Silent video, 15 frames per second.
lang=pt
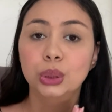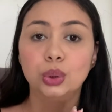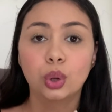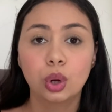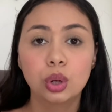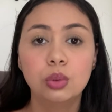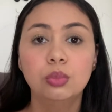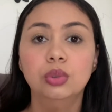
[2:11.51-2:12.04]

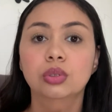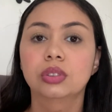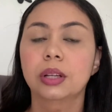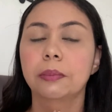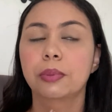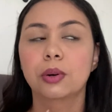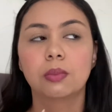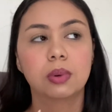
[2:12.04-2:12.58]
Todo mundo tem
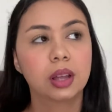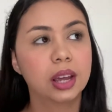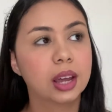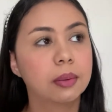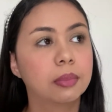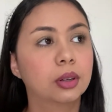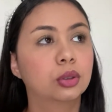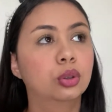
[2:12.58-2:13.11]

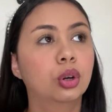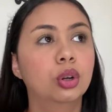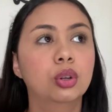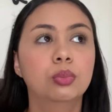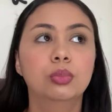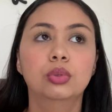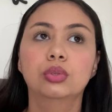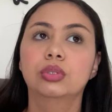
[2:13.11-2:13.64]
problema,
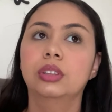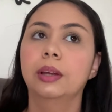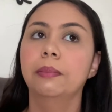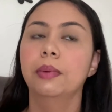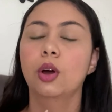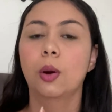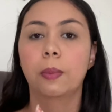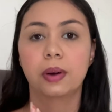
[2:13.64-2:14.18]
todo mundo tem
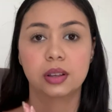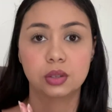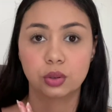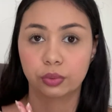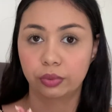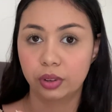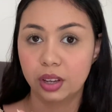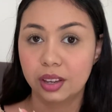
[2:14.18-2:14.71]
BO para
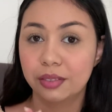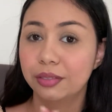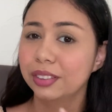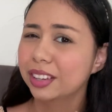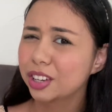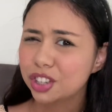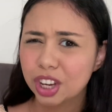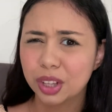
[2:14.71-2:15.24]
resolver.
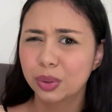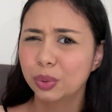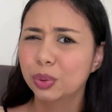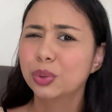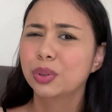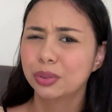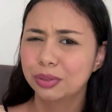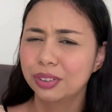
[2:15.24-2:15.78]
Vida de
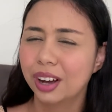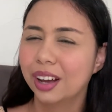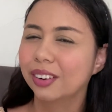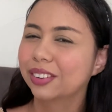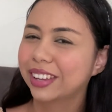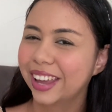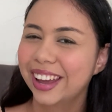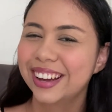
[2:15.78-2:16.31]
adulto eu
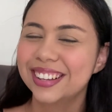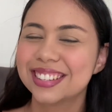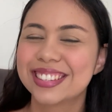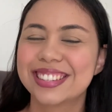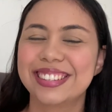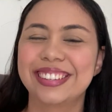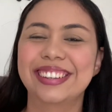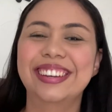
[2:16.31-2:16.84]
falo que é
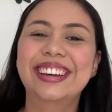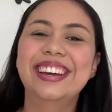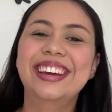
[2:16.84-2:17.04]
assim.